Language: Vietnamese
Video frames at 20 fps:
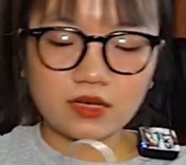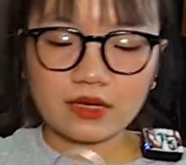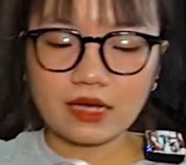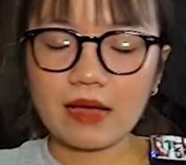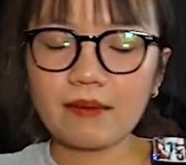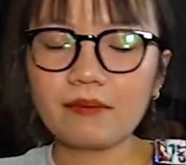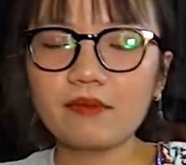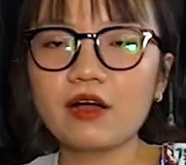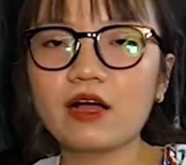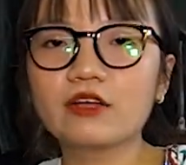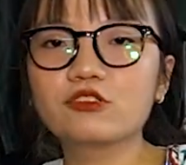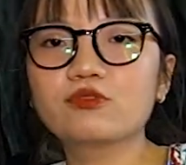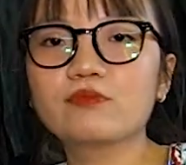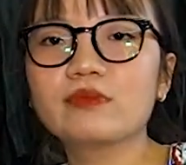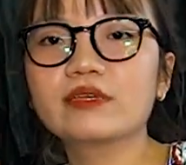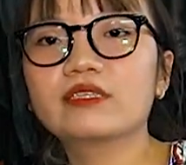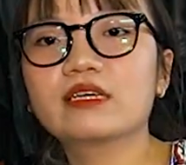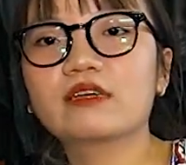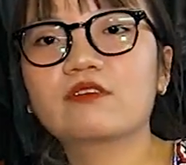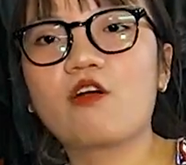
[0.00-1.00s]
K mười chúng
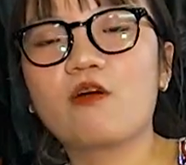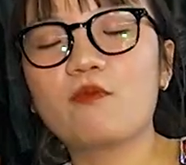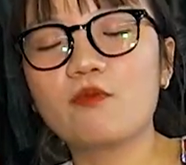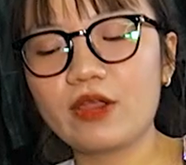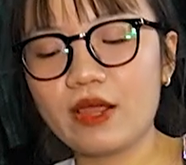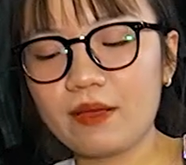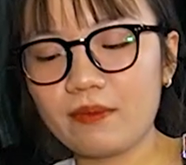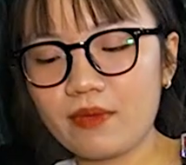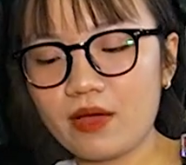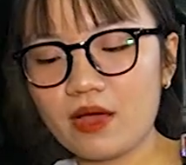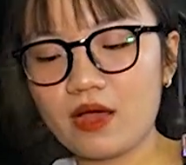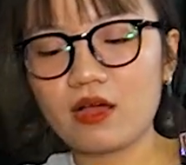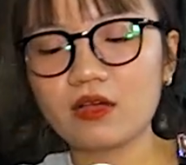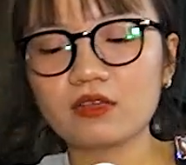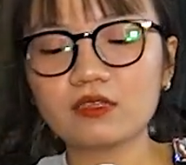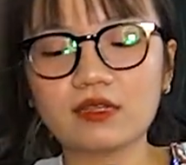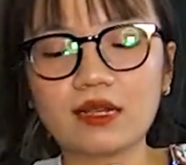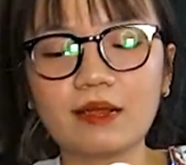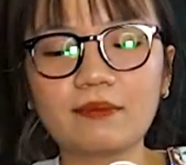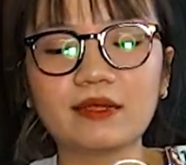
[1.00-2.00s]
mình sẽ có một em
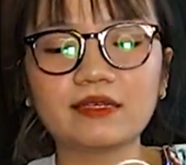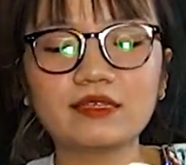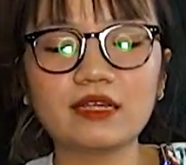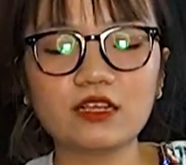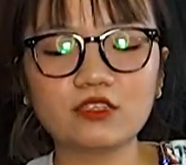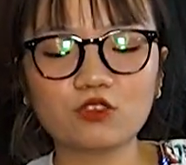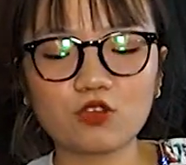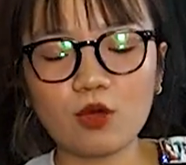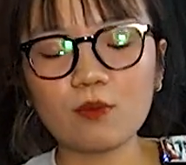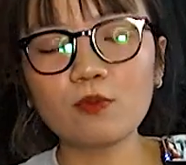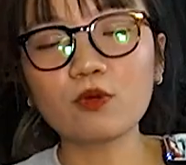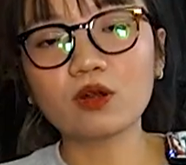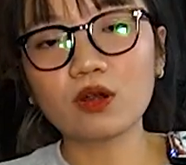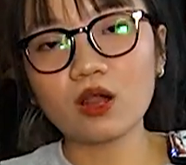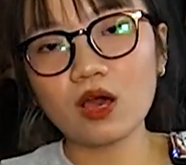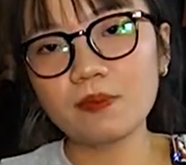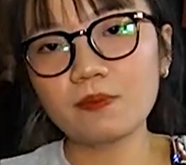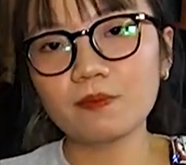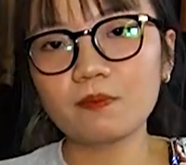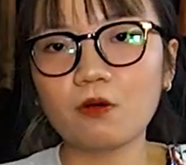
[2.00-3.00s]
em này sẽ là gió một
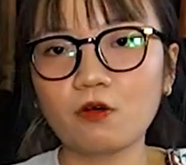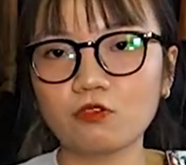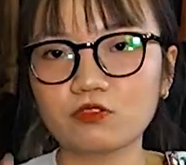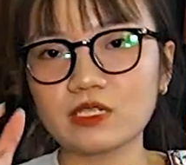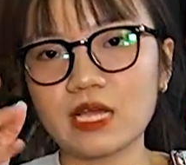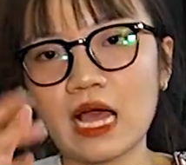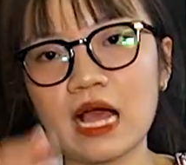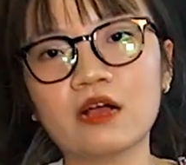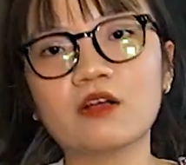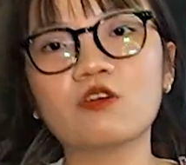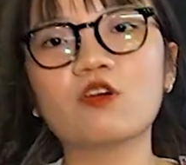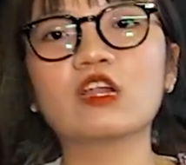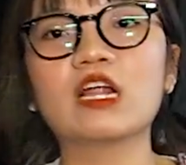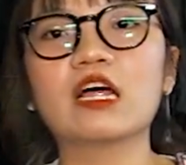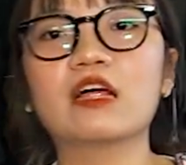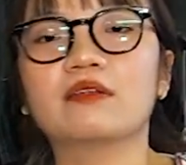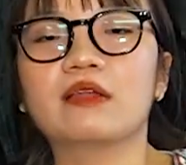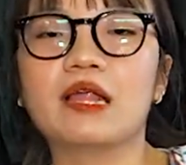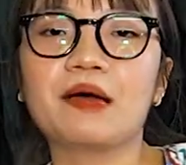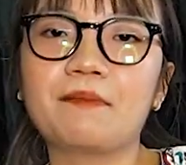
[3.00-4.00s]
lớp màu trắng, con
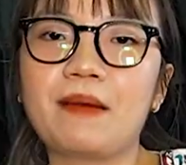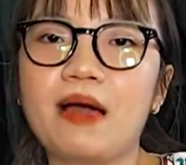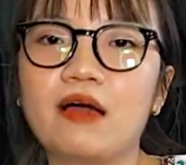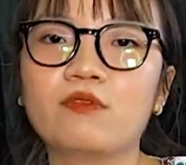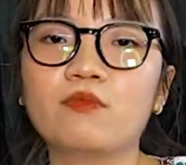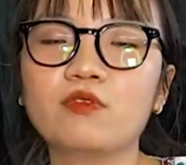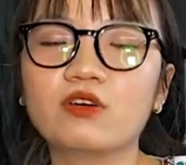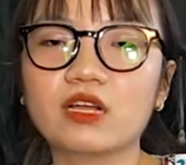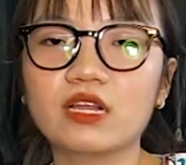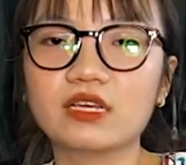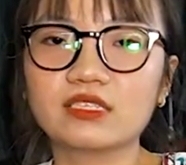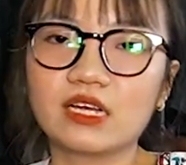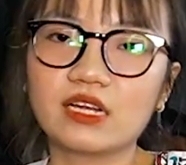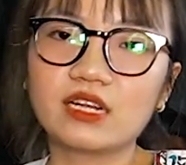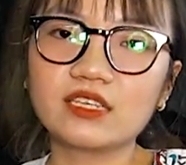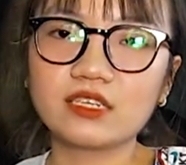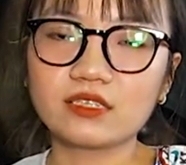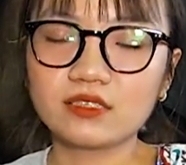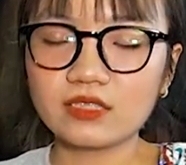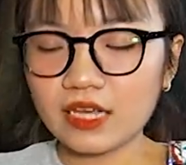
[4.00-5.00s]
này đảm bảo mọi người là trắng
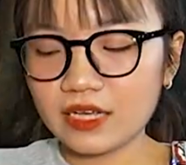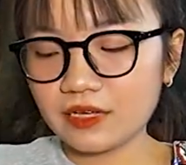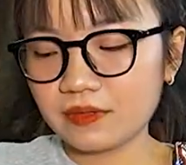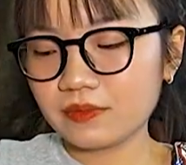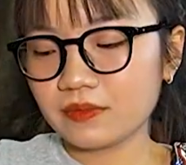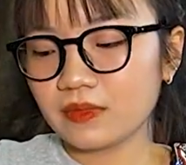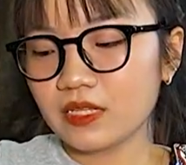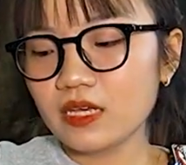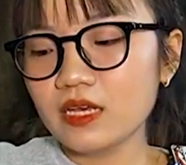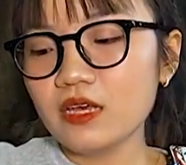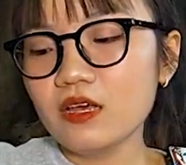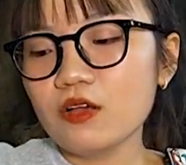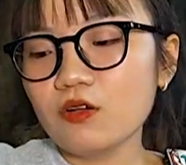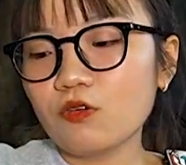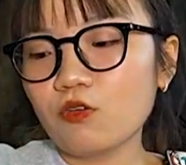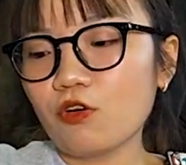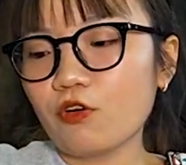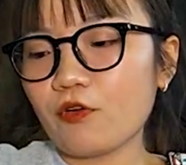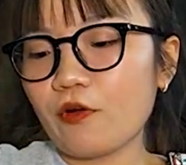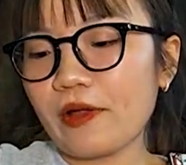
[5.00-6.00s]
là trắng tinh.
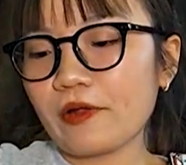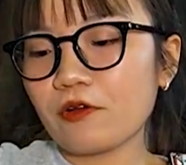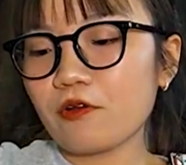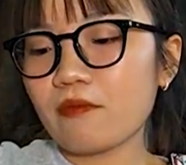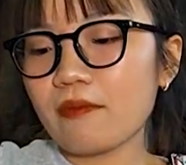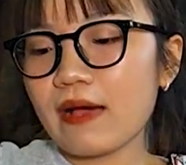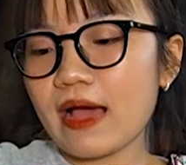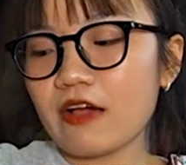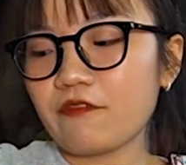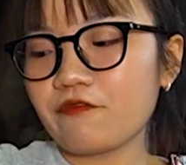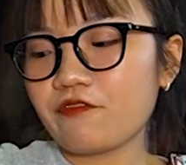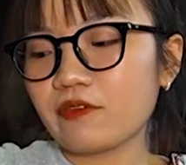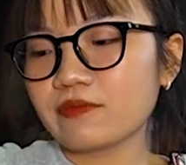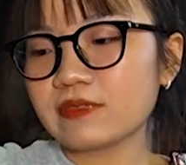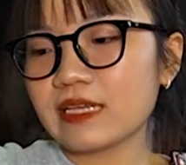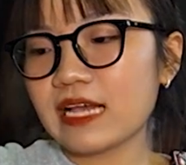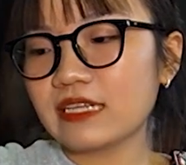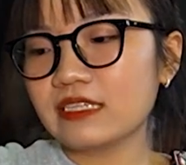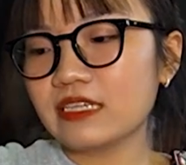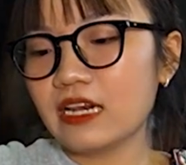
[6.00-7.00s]
Của Renoma form
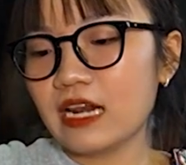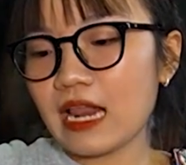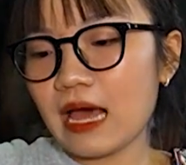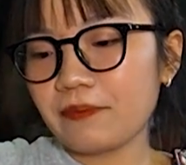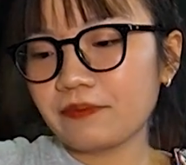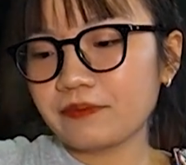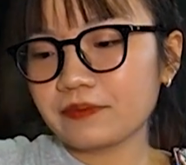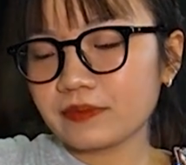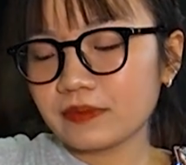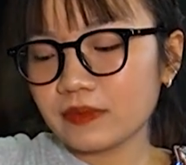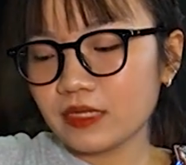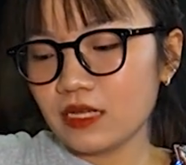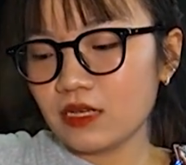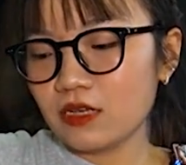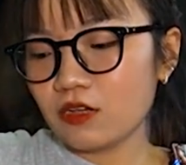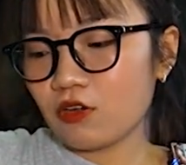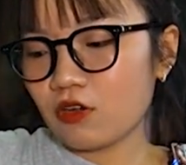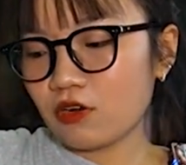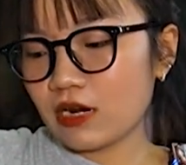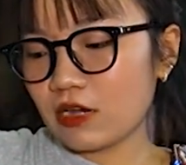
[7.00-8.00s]
size chín mươi lăm.
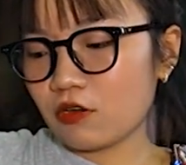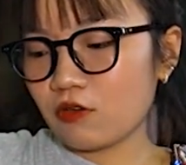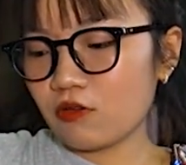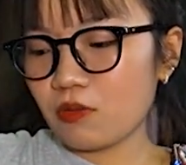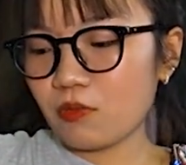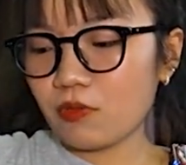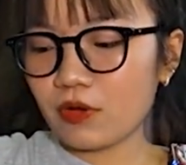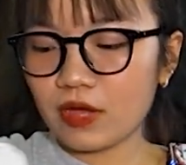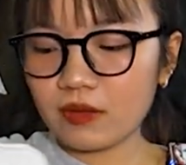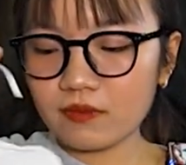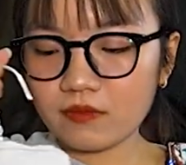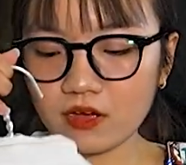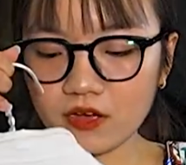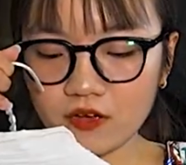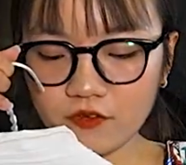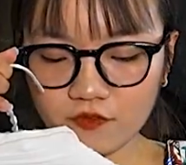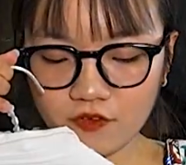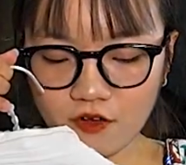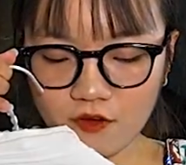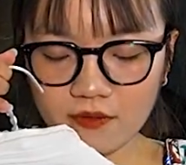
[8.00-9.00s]
Con này cũng là một em
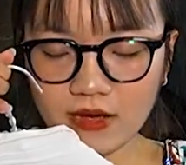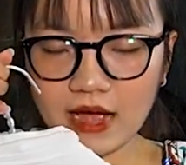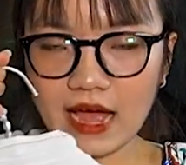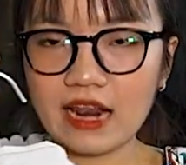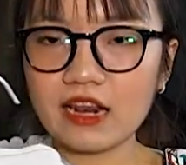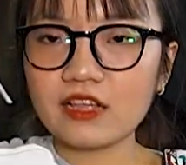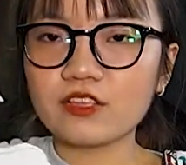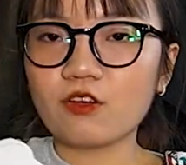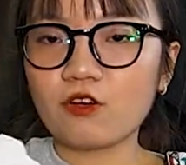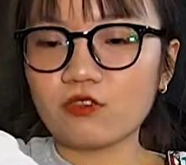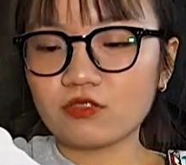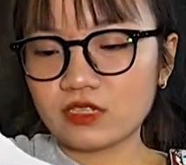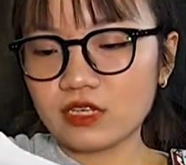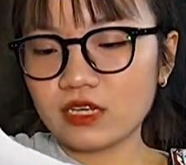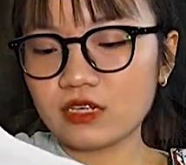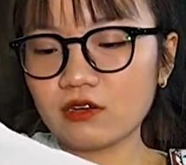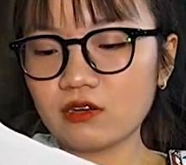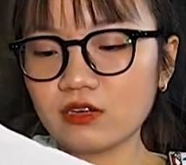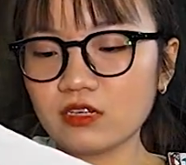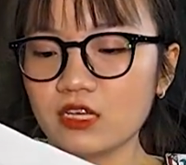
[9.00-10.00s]
form khá là nhỏ
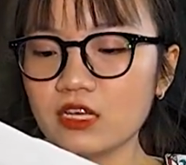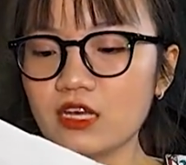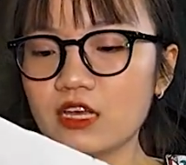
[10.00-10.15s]
xinh thôi.